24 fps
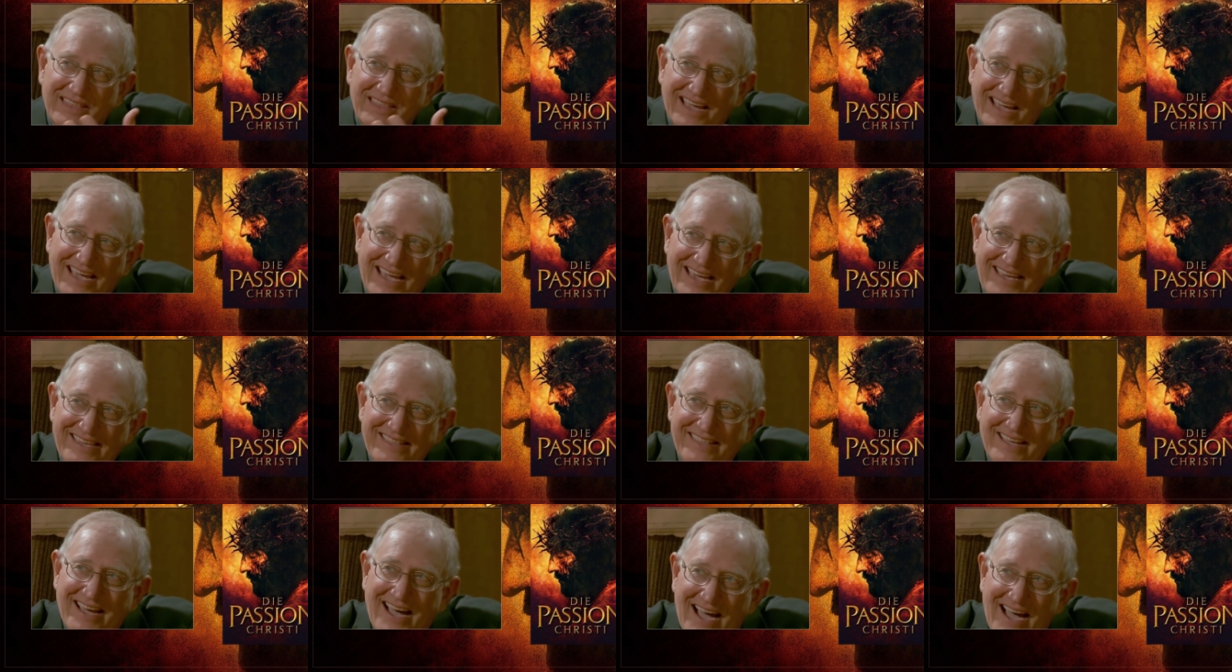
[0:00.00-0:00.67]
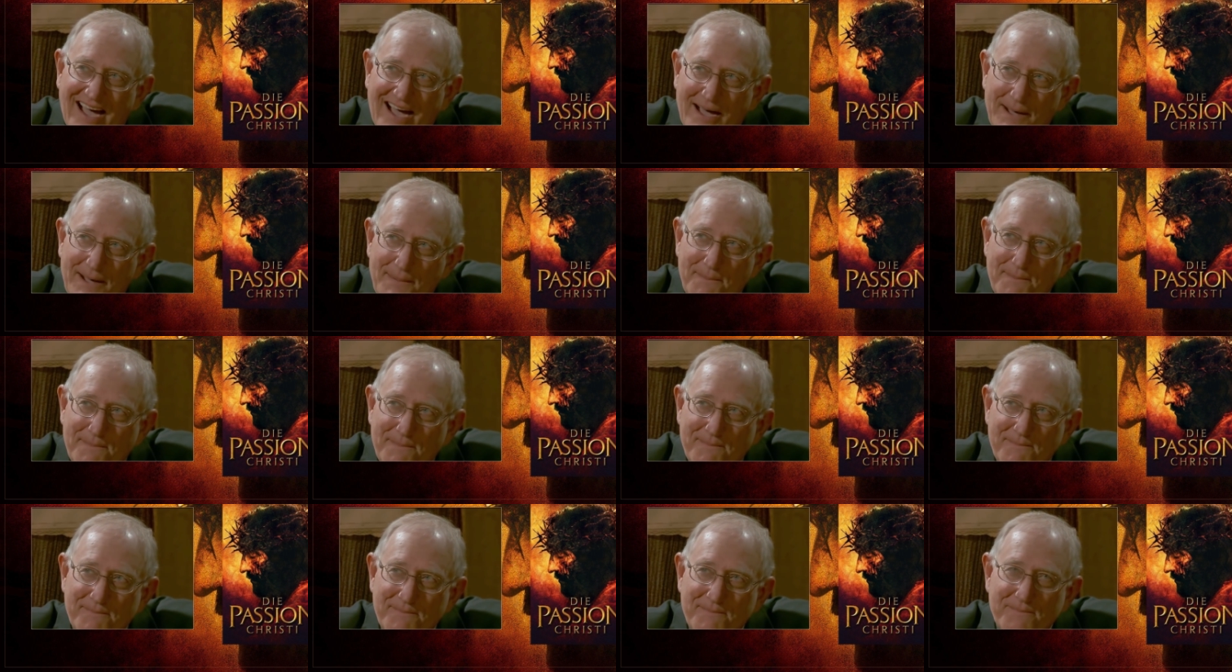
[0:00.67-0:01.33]
der rechte
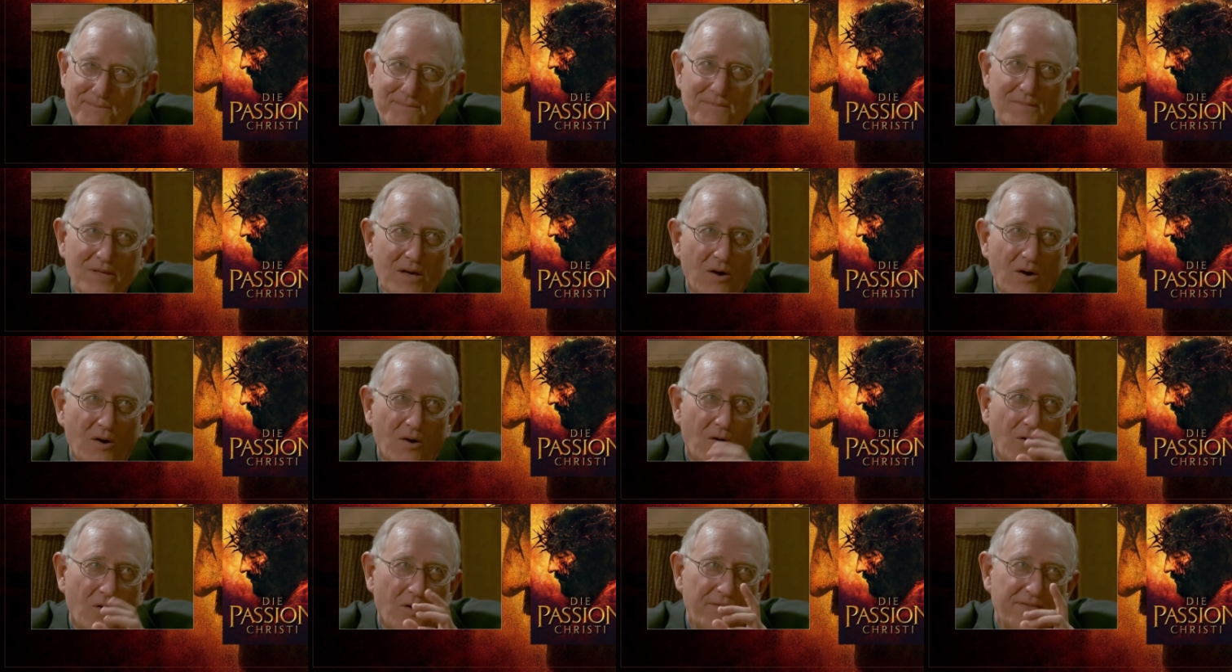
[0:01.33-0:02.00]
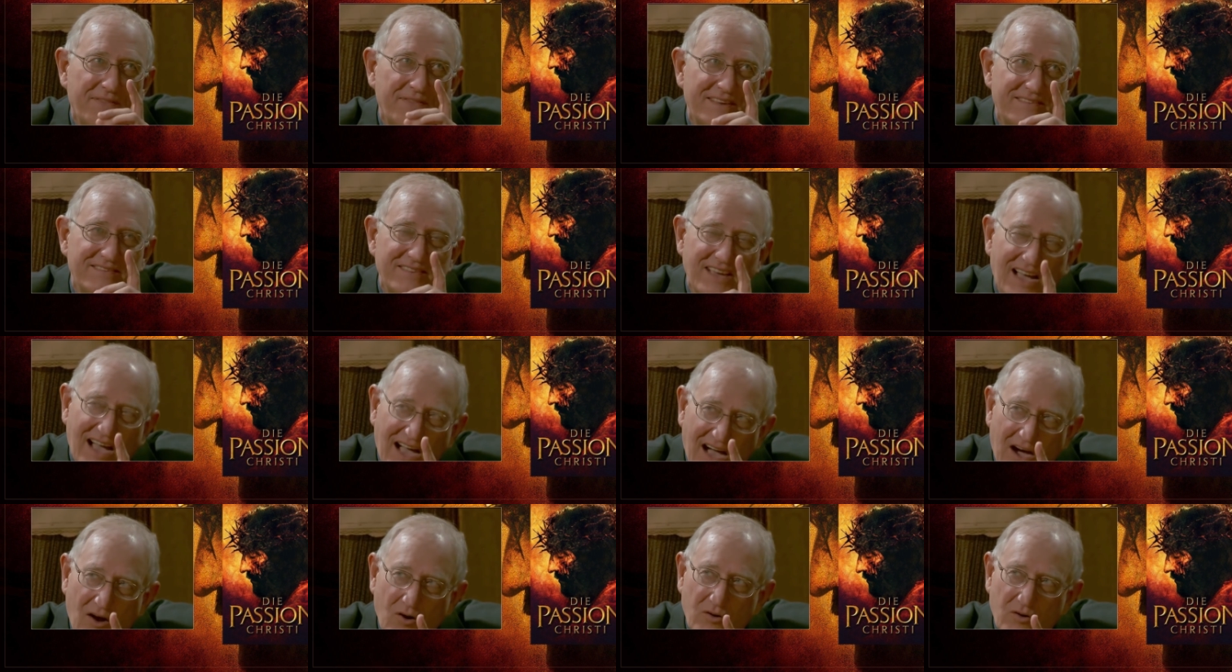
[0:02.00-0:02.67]
Arm und das
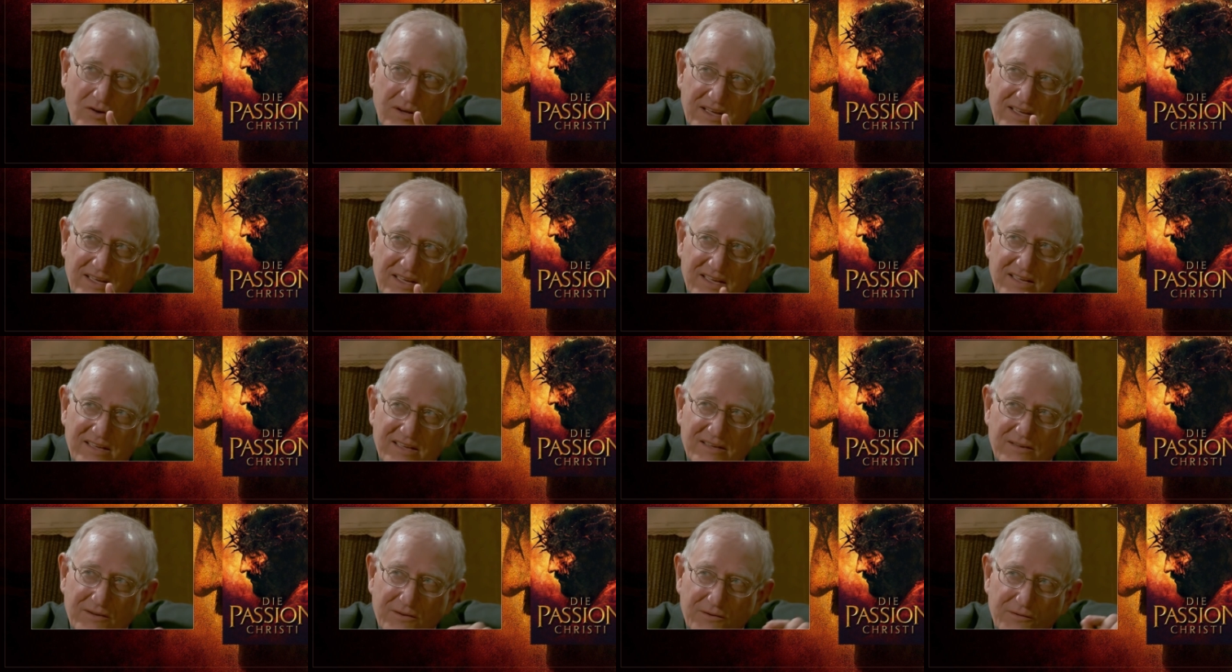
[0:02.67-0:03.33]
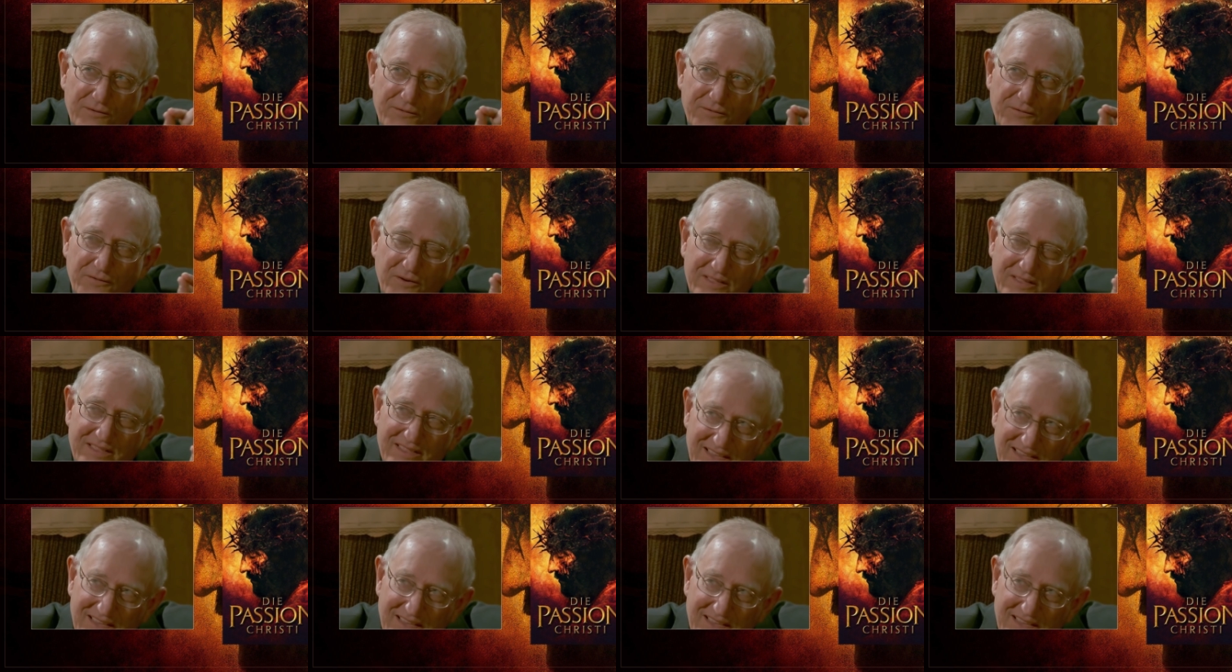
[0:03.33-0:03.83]
Auge von